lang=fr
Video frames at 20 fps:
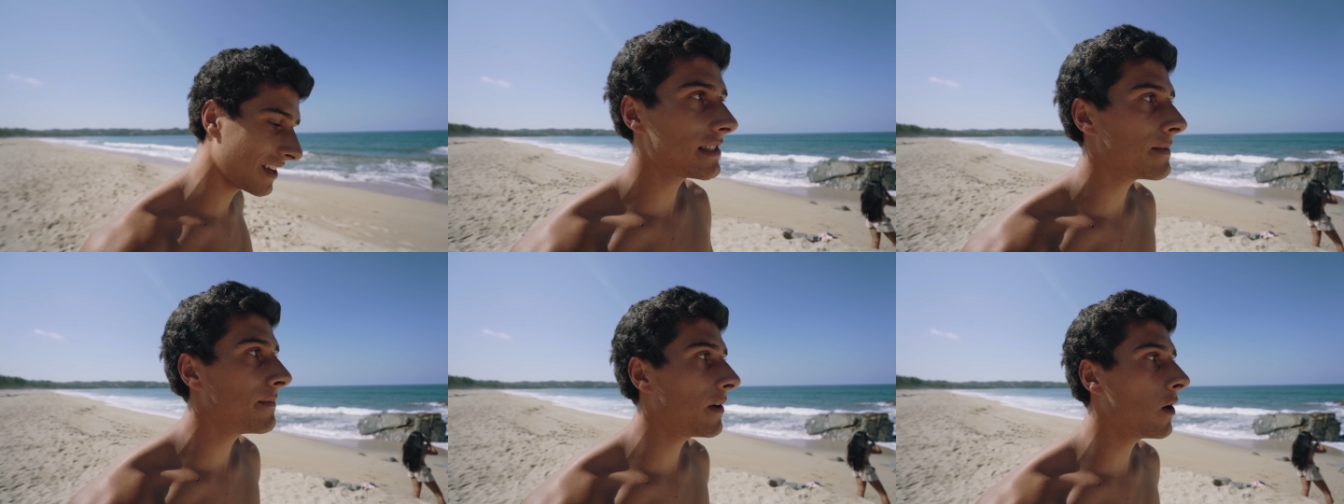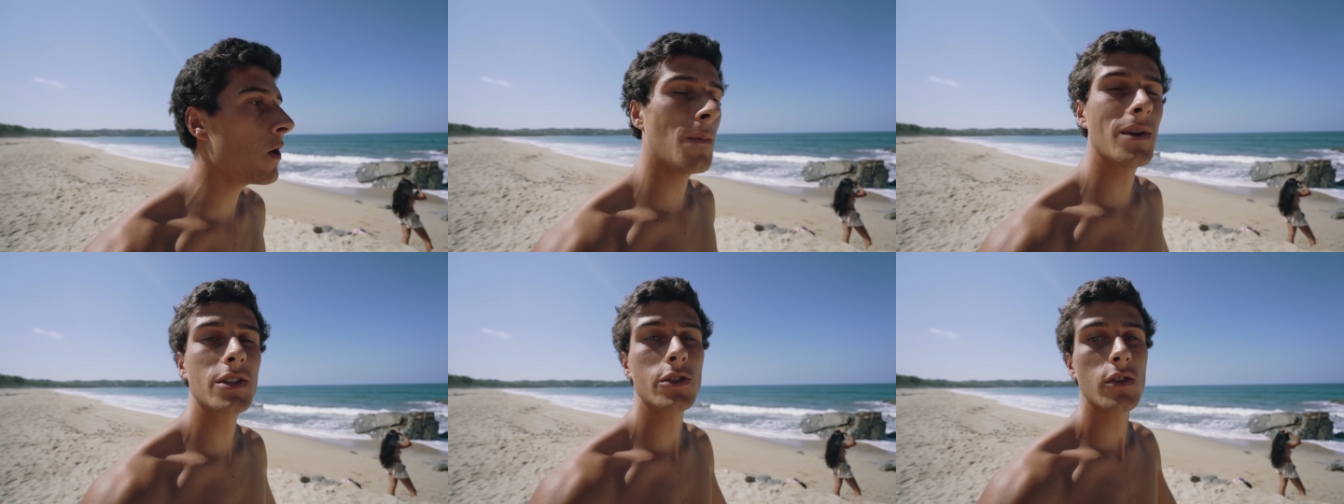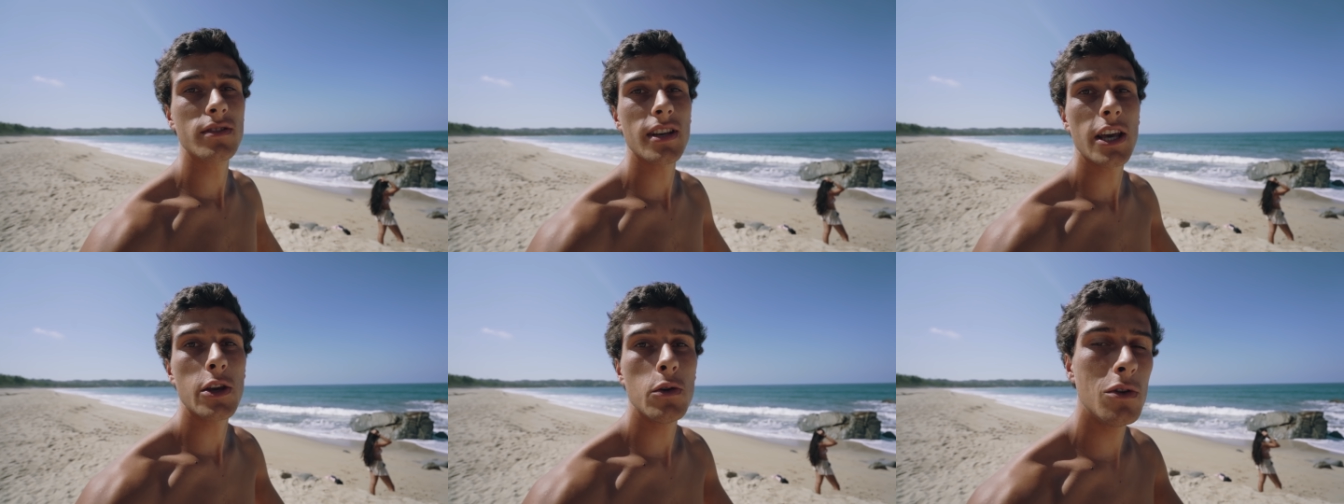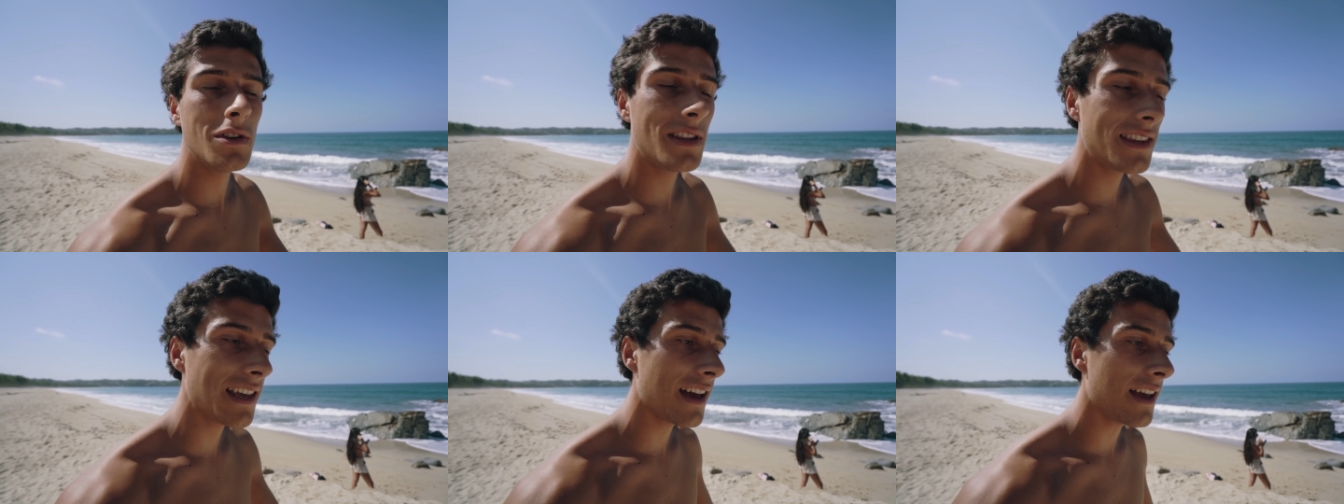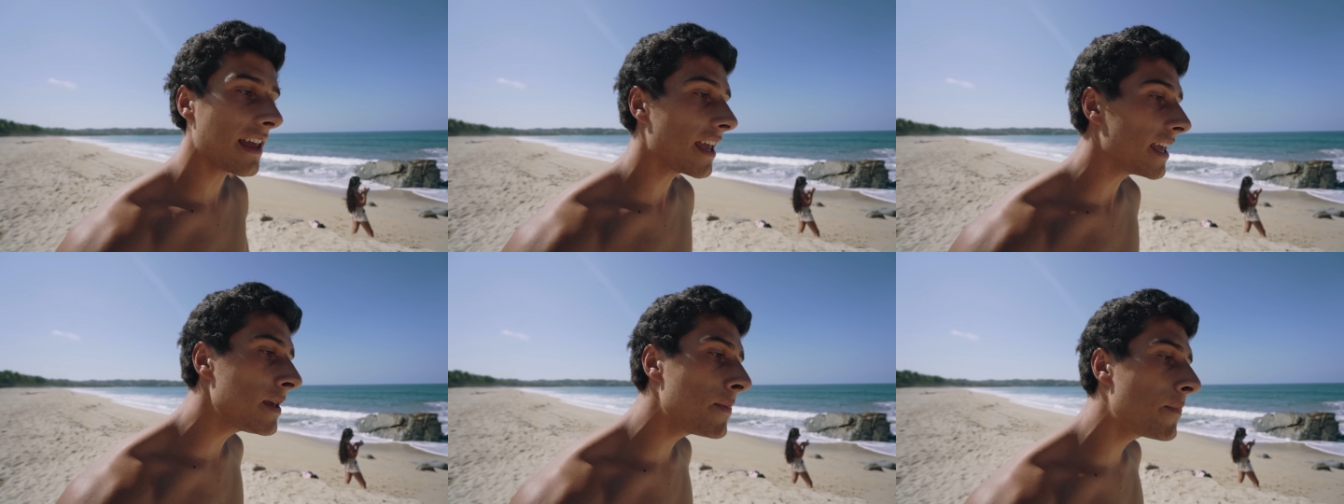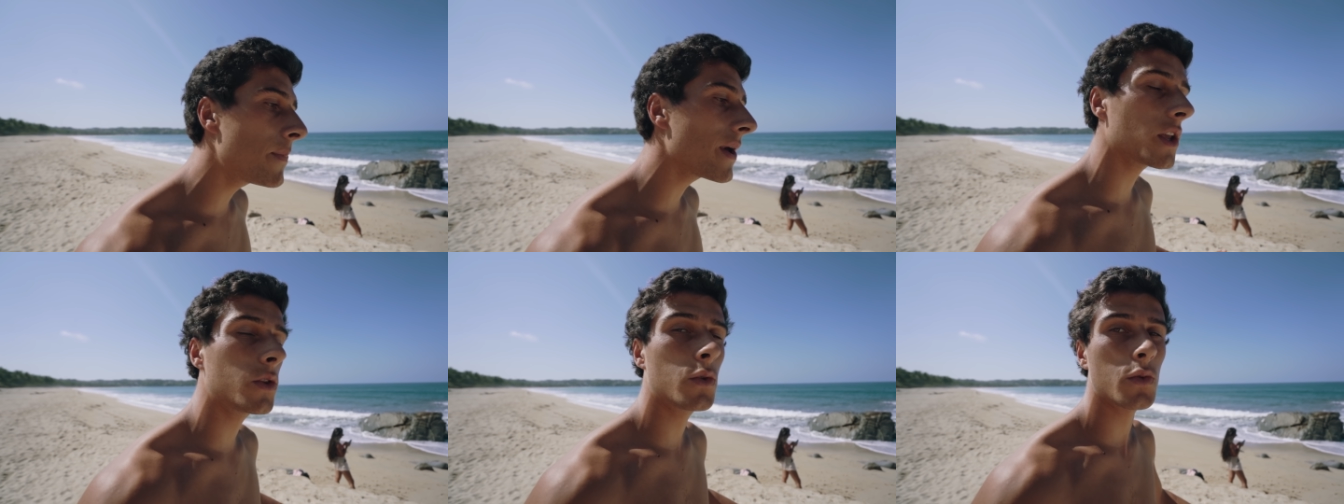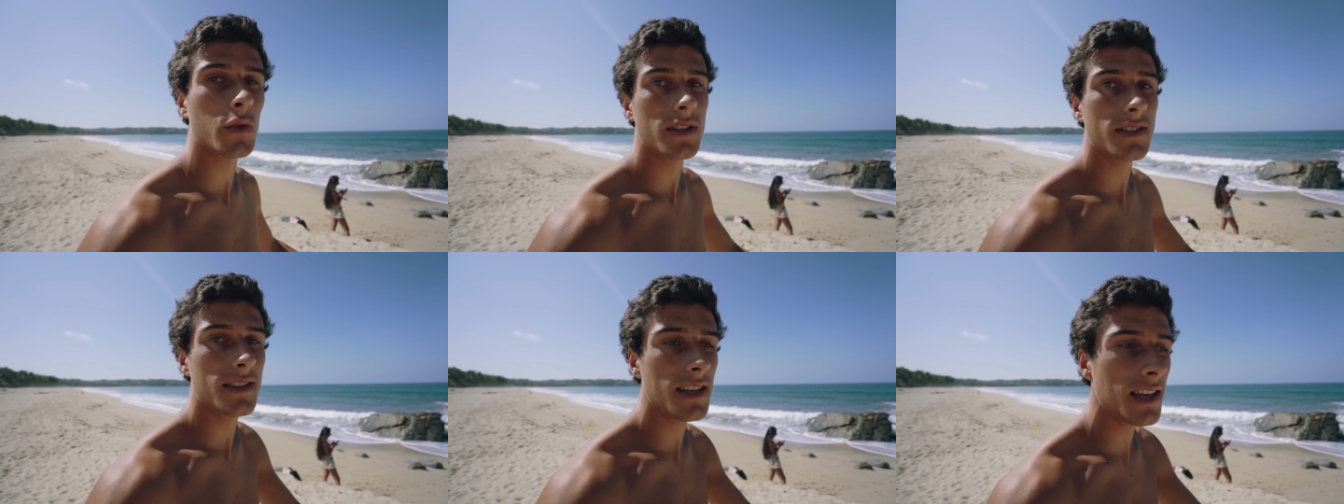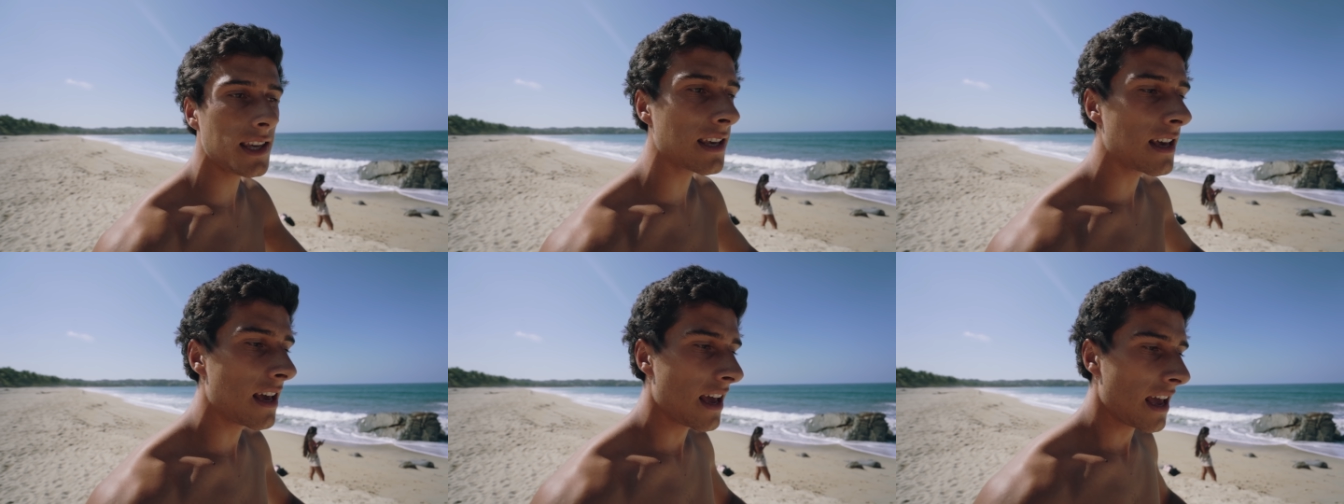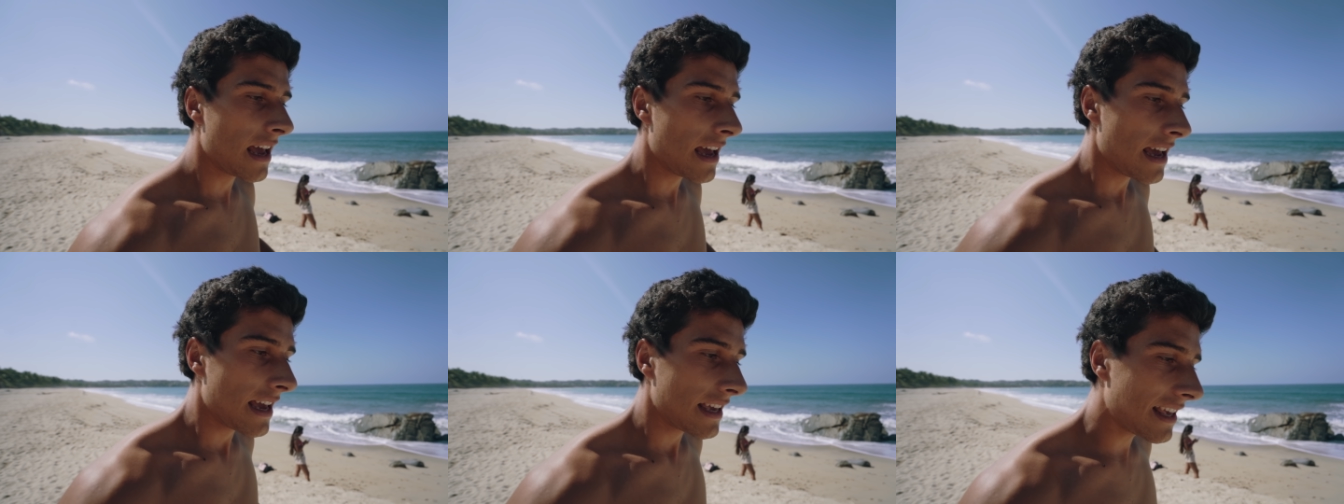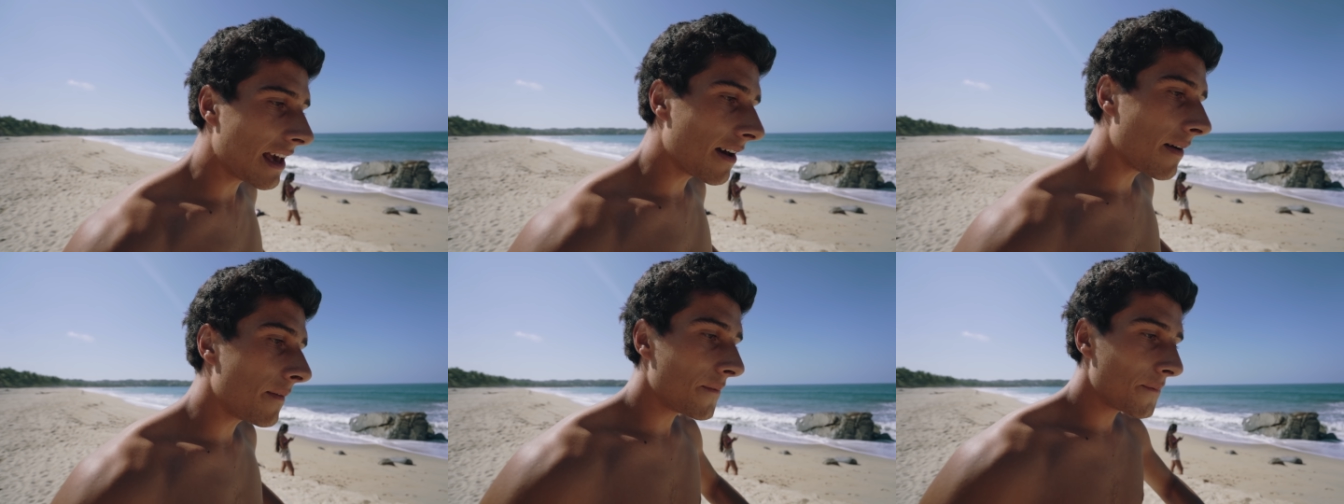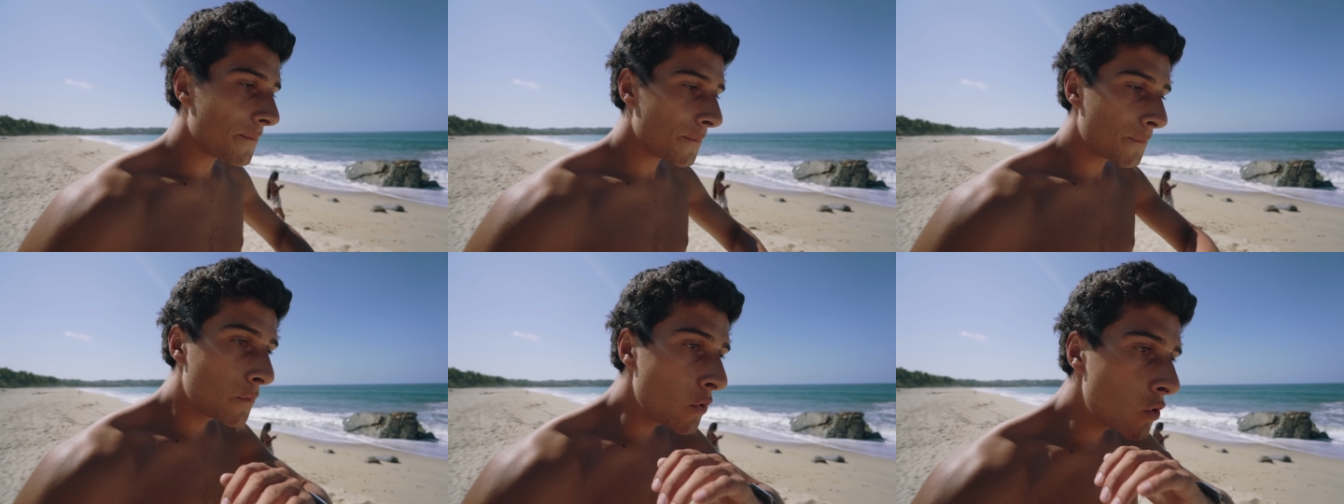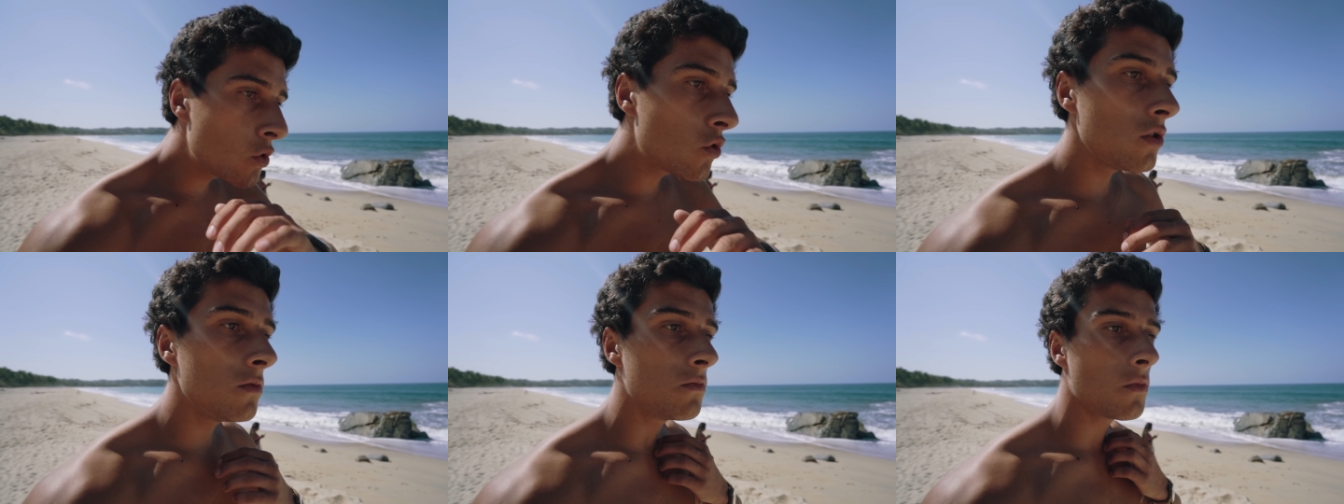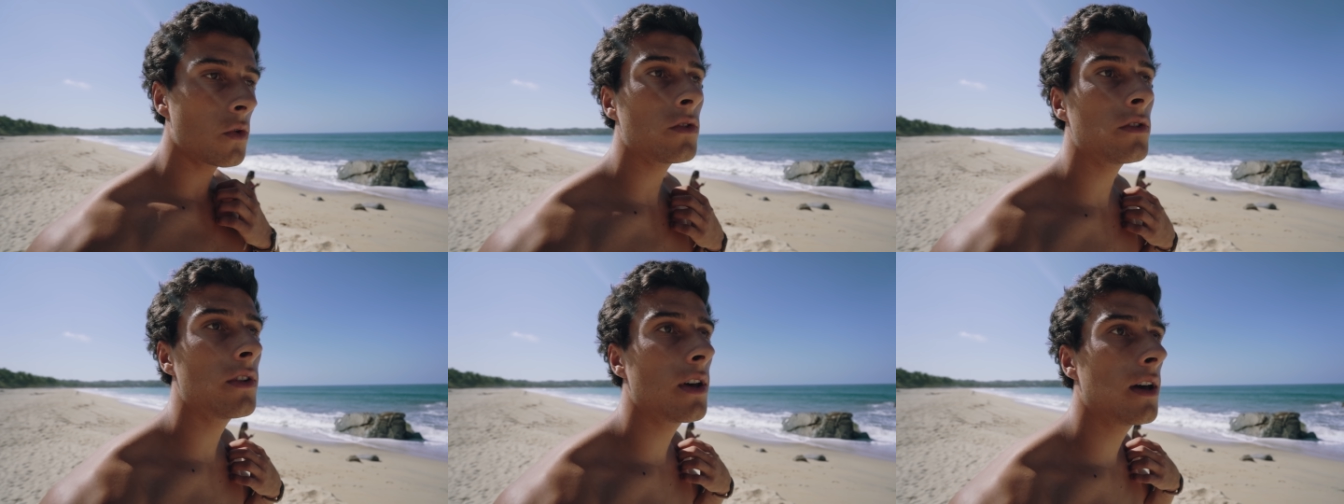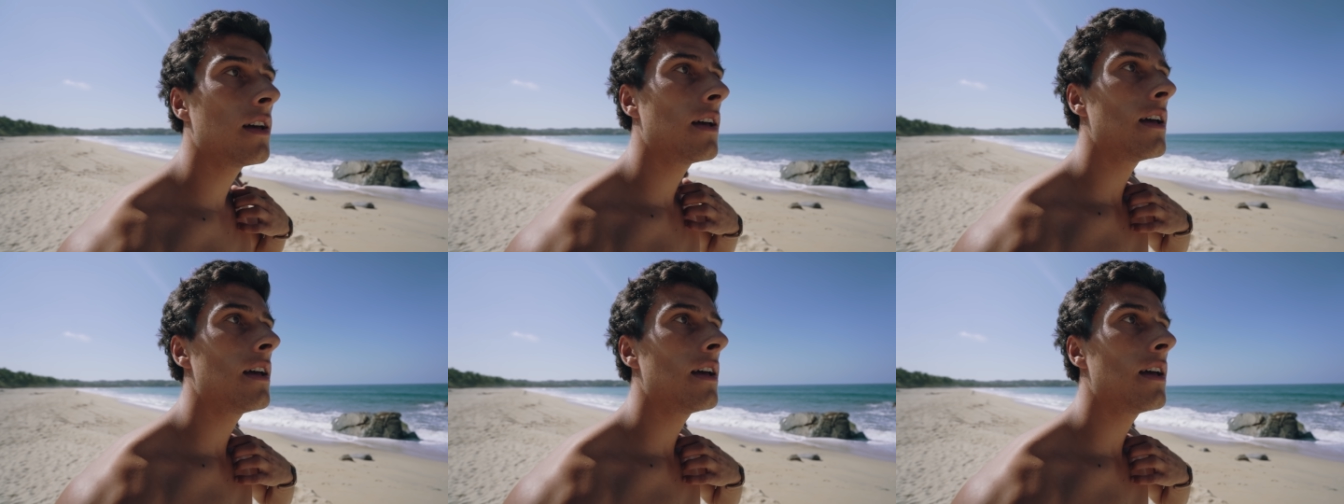C'est marrant parce que Sayulita est hyper touristique. Il y a beaucoup de monde.